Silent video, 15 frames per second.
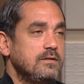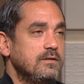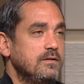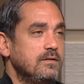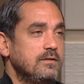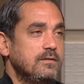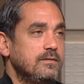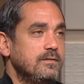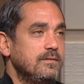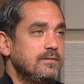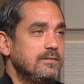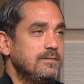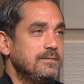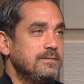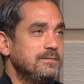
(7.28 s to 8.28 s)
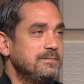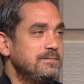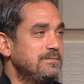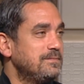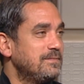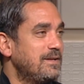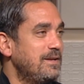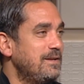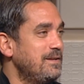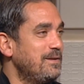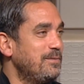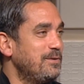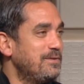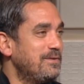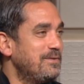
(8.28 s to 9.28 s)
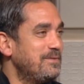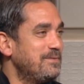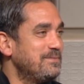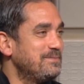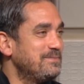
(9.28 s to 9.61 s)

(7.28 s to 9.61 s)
آه، كان ايه يا بيتر؟